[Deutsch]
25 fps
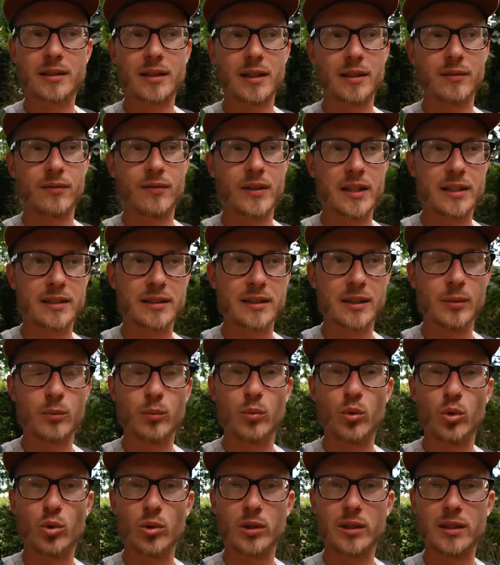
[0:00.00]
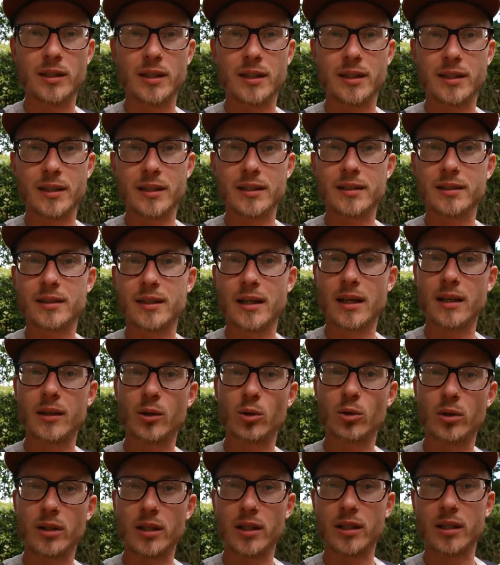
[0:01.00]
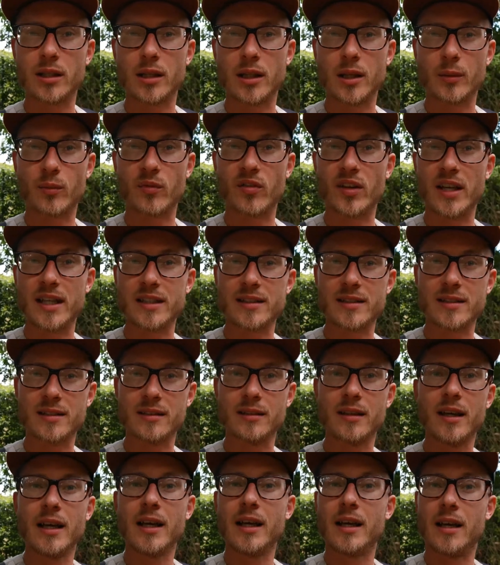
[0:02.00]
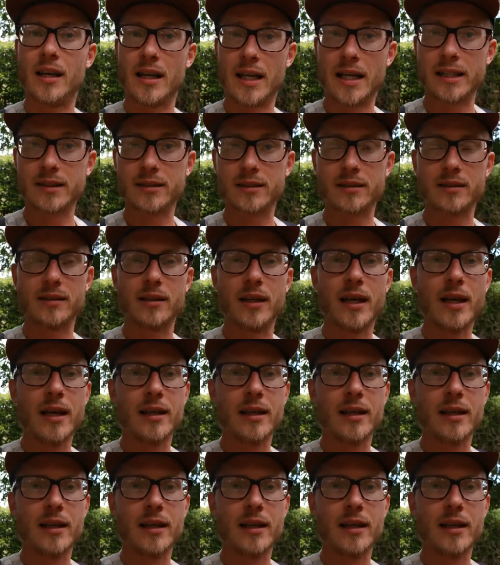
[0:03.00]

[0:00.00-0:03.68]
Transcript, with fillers: denn was im Boden nicht ist, kann auch nicht in der Pflanze landen.